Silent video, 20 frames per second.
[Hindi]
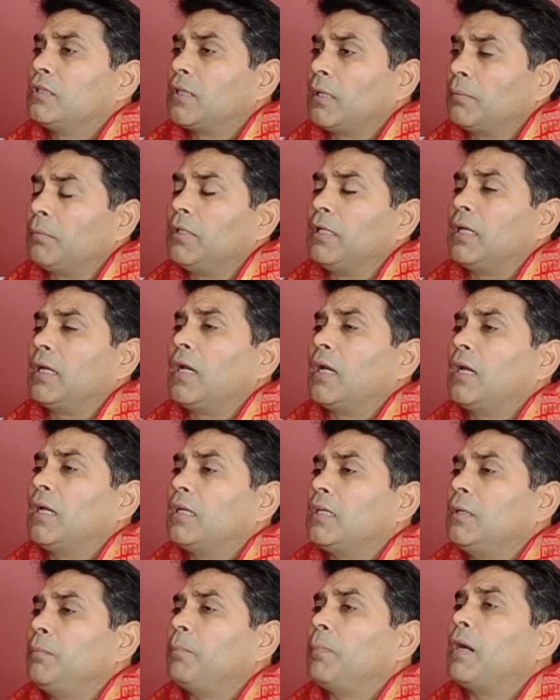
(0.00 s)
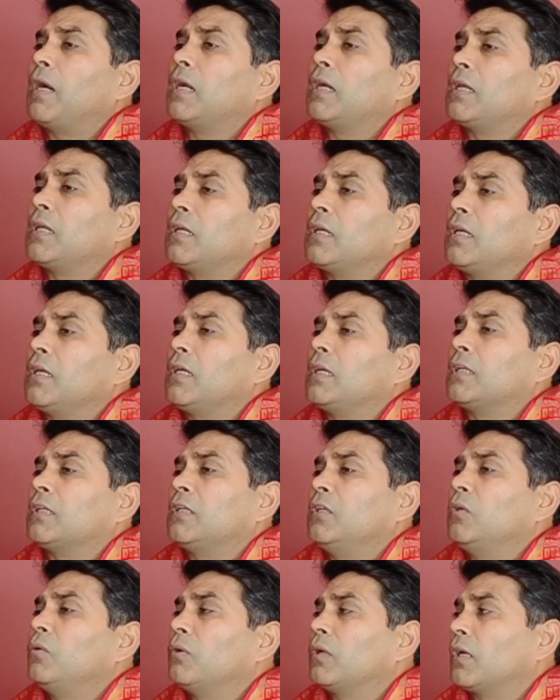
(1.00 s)
तब देखा कि पार्टी की
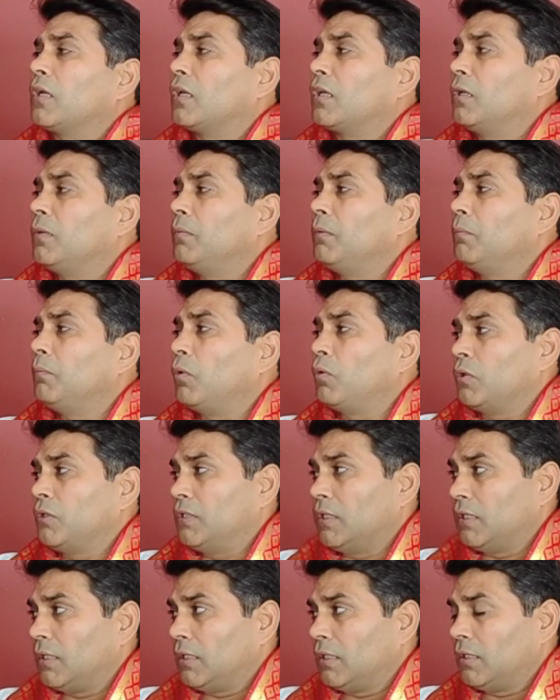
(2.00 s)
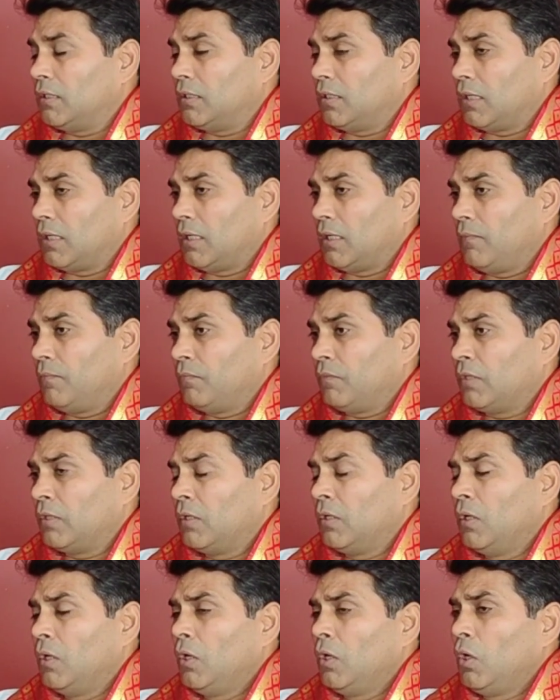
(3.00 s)
कथनी और करनी में बहुत ज़्यादा अंतर है
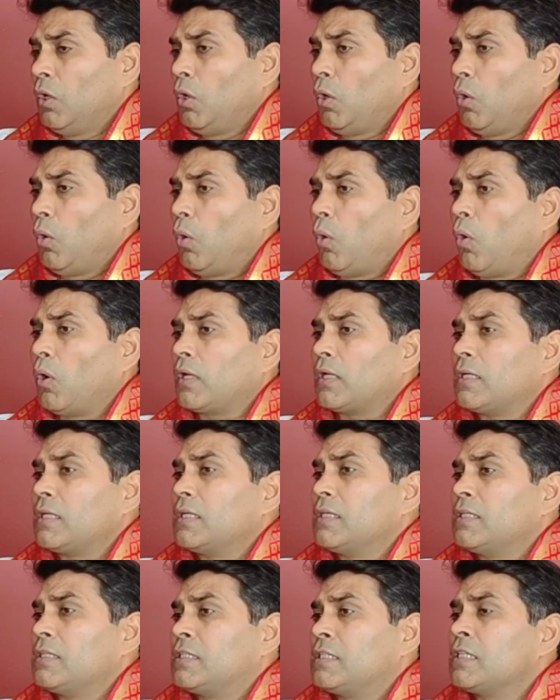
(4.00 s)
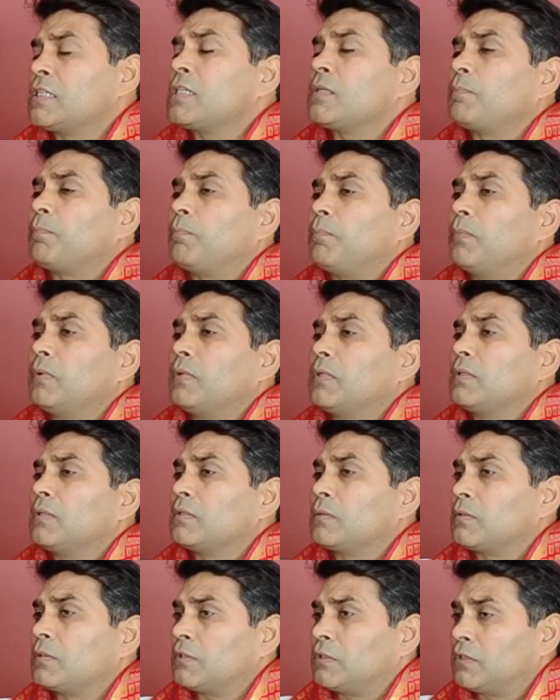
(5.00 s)
और जिस
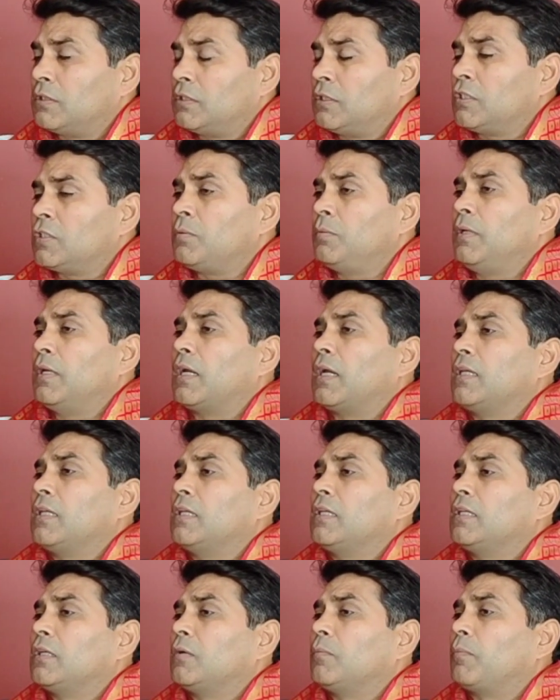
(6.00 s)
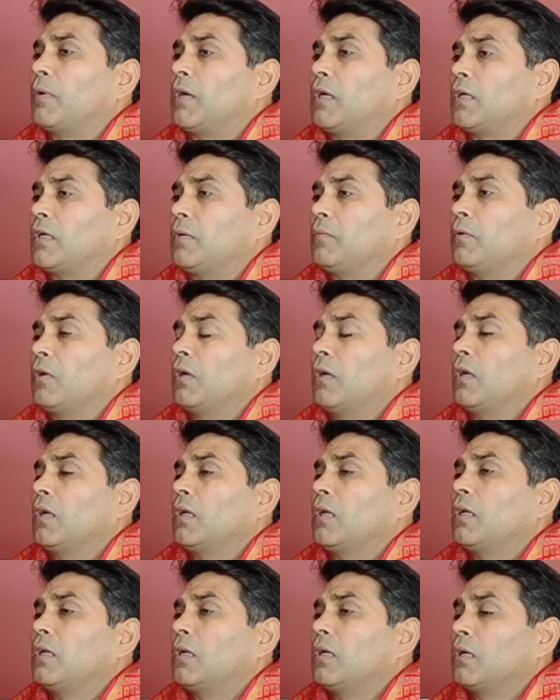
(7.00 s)
जिस भी राजनीतिक पार्टी का
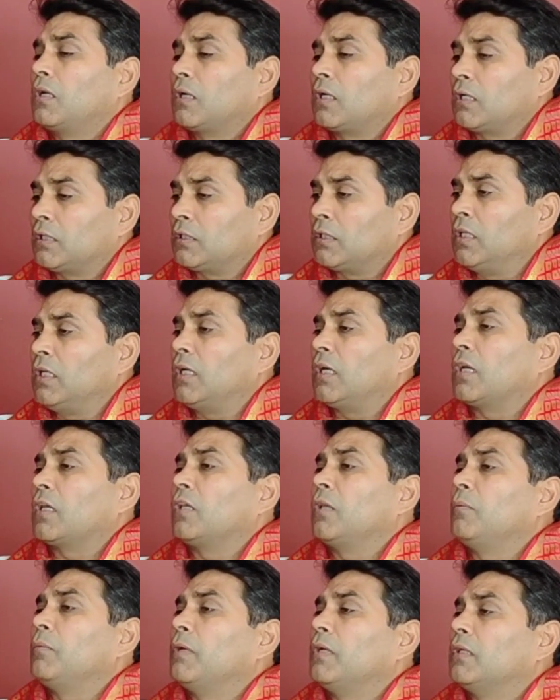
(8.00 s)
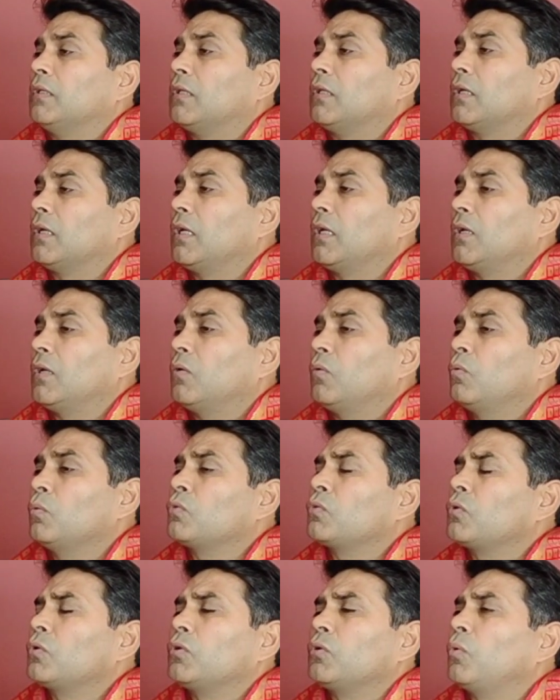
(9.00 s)
कथनी करनी में अंतर है
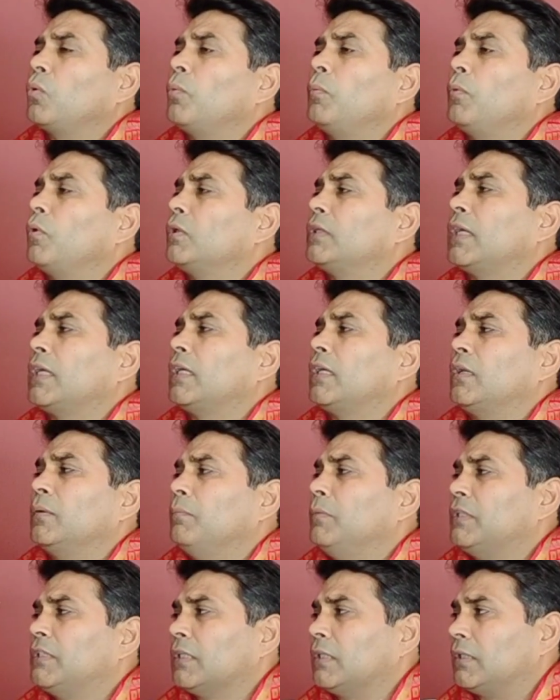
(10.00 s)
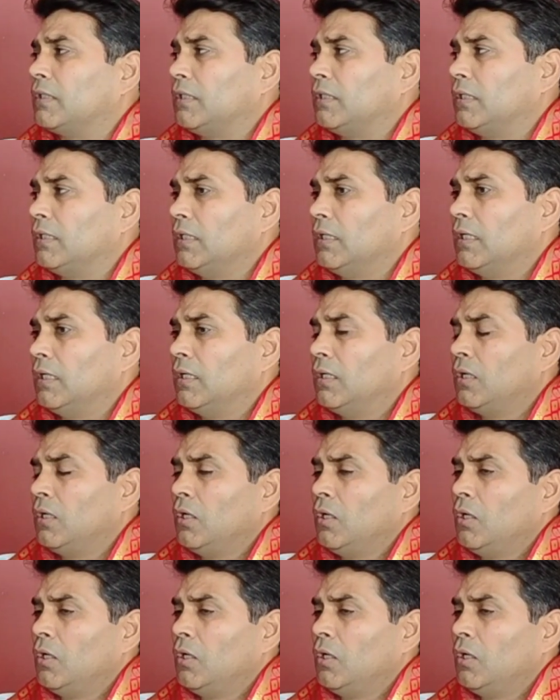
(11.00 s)
उसको वो बहुत ज़्यादा लंबी चलती नहीं है